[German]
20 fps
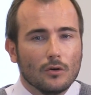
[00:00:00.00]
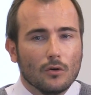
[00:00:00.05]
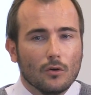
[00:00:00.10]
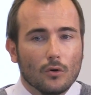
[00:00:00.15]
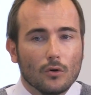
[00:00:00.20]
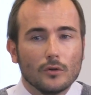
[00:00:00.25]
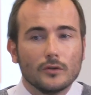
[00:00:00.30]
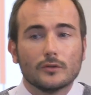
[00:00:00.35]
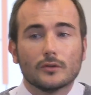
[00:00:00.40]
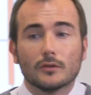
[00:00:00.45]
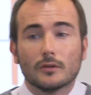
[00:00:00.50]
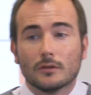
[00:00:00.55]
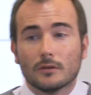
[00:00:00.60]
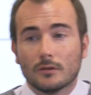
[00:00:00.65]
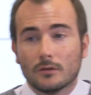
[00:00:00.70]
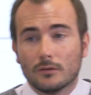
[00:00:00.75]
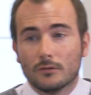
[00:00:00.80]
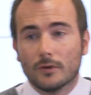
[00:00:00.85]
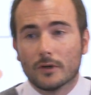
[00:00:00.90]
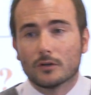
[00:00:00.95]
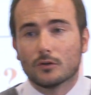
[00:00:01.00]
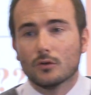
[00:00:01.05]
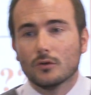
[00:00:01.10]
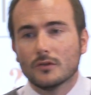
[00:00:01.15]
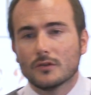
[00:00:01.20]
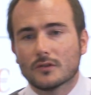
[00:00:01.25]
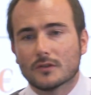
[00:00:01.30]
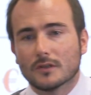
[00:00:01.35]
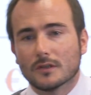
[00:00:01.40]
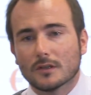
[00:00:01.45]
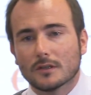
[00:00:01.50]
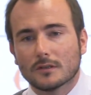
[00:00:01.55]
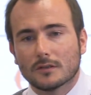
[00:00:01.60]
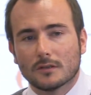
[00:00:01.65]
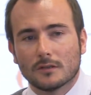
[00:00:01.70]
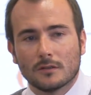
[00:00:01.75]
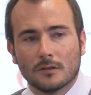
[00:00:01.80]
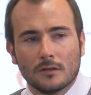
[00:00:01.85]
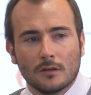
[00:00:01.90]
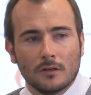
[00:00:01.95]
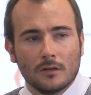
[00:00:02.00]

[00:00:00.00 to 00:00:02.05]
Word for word: und vergünstigt